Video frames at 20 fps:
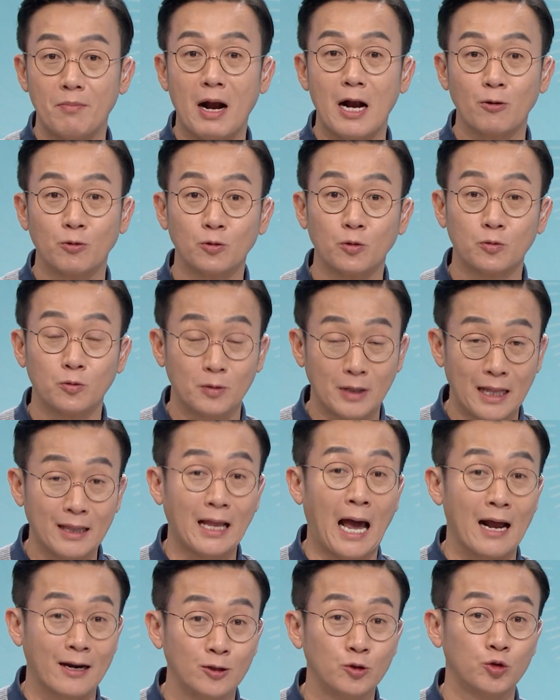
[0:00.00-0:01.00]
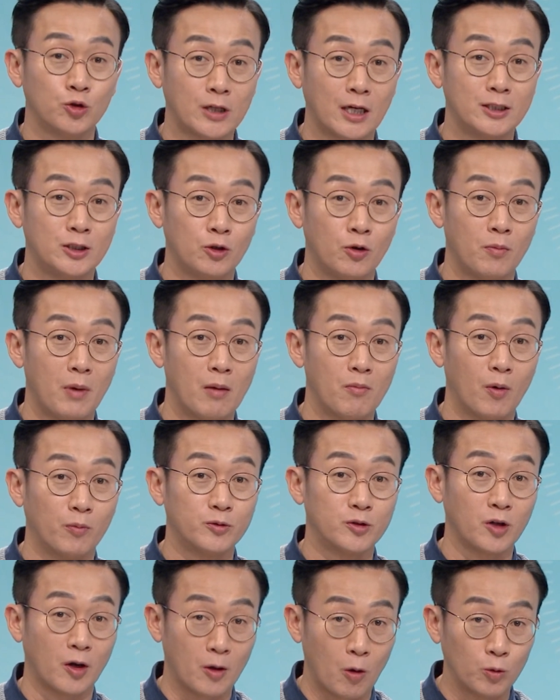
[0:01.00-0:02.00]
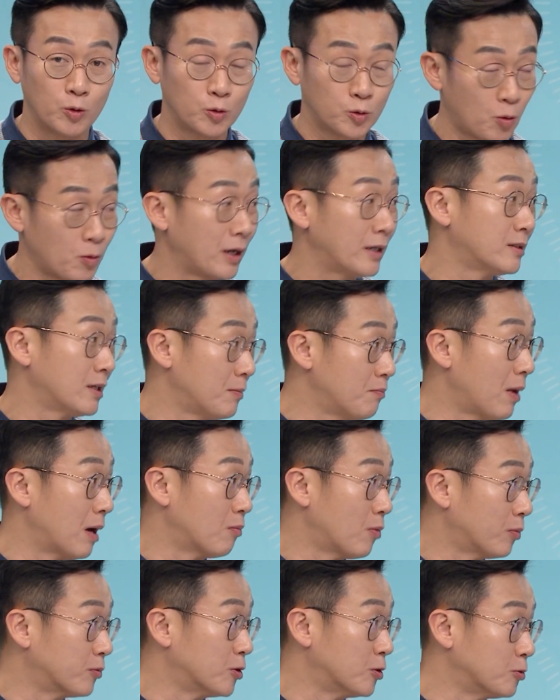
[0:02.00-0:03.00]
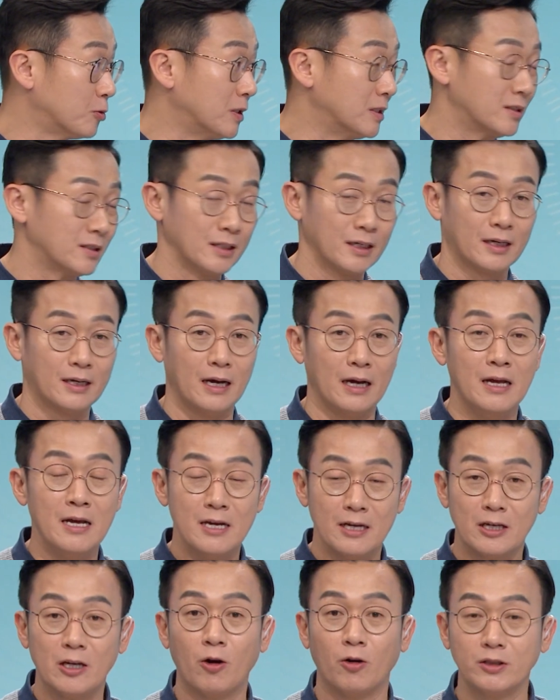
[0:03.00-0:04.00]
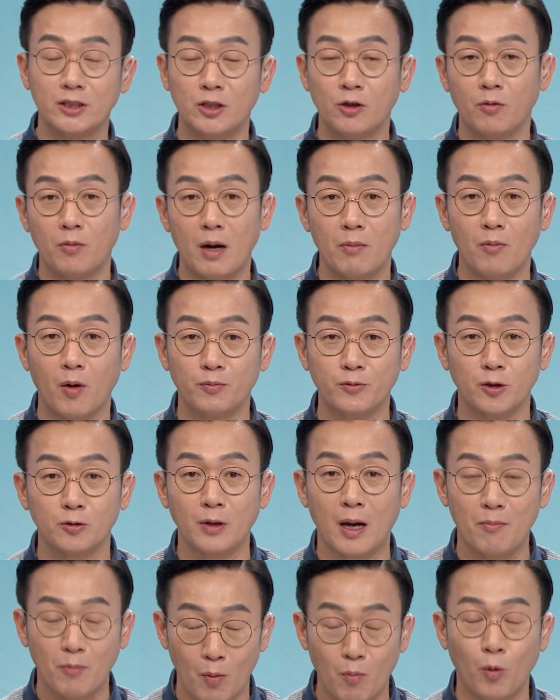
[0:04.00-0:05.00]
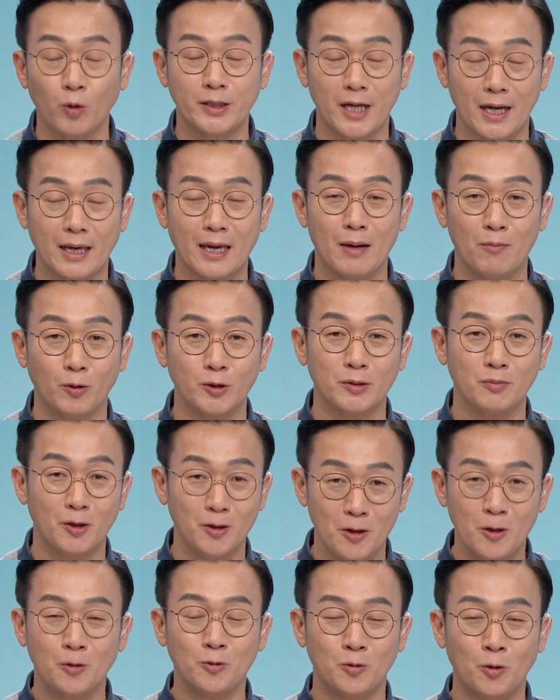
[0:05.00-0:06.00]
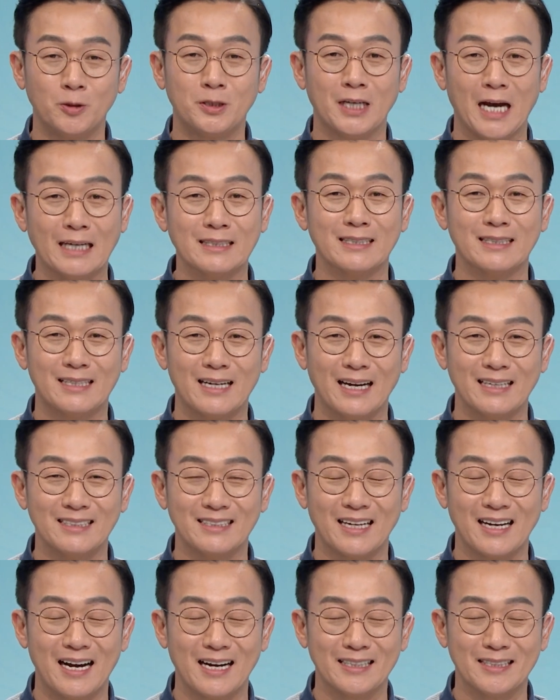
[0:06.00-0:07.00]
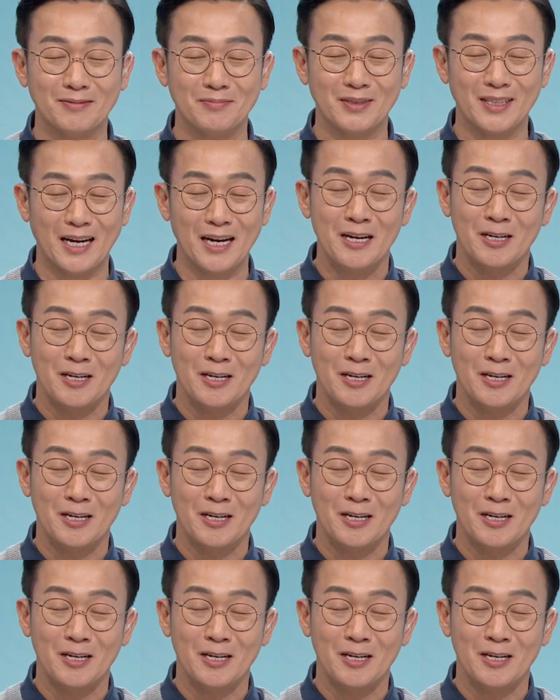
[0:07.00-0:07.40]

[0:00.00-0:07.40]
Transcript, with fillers: 말고도 다른 주사 치료 방법도 저희가 오늘 소개해드린 방법들도 음. 있으니까 이런 치료 방법들도 한번 모색해 보시면 좋지 않을까 하는 생각이 듭니다.